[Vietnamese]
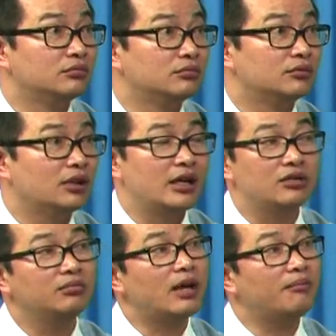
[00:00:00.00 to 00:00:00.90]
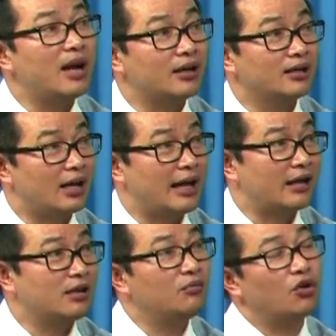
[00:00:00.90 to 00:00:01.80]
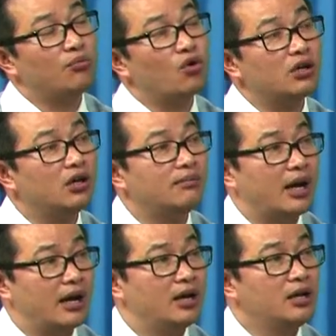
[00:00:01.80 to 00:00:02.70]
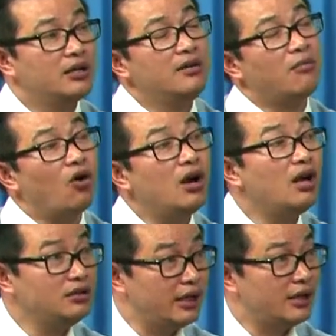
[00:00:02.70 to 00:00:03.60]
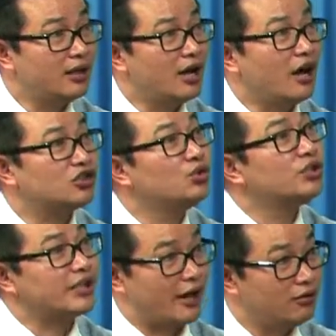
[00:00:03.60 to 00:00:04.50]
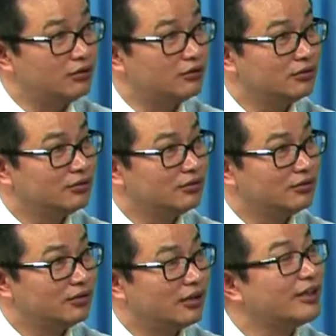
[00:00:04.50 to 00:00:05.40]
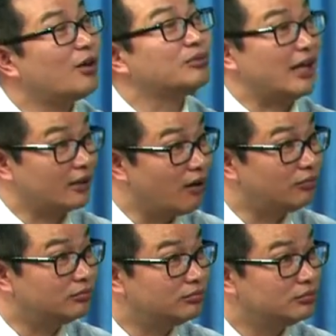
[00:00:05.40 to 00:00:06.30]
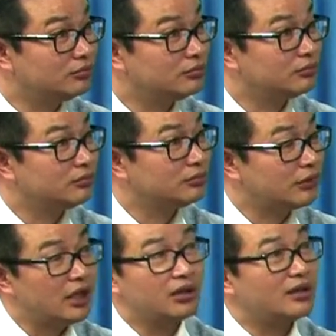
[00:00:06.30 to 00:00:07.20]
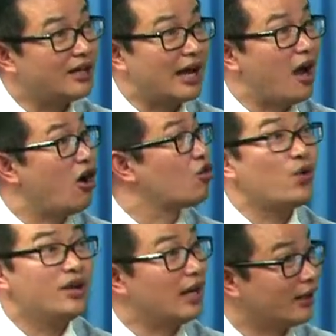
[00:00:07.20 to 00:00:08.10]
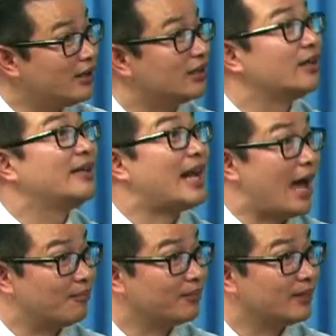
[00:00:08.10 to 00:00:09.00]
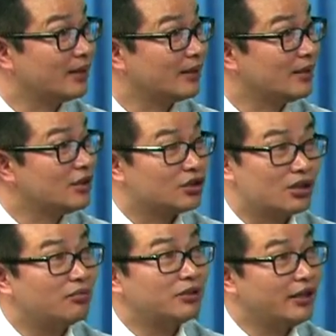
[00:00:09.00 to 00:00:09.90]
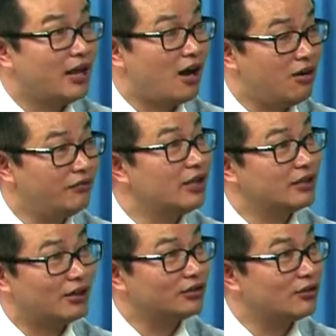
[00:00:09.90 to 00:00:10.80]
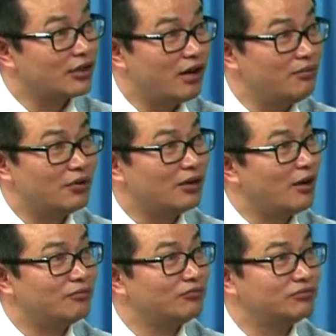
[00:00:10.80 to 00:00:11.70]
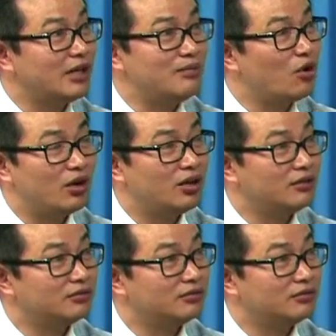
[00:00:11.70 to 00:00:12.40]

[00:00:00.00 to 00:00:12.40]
cho nên chúng ta mắc đi khả năng với bộ một người mà đi mổ lưng đi họ xui xẻo nó không thành công thì tất cả họ khuyên là đừng có đi làm đừng đi mổ lưng trong khi đó vừa rồi tôi có một ông đi mổ lưng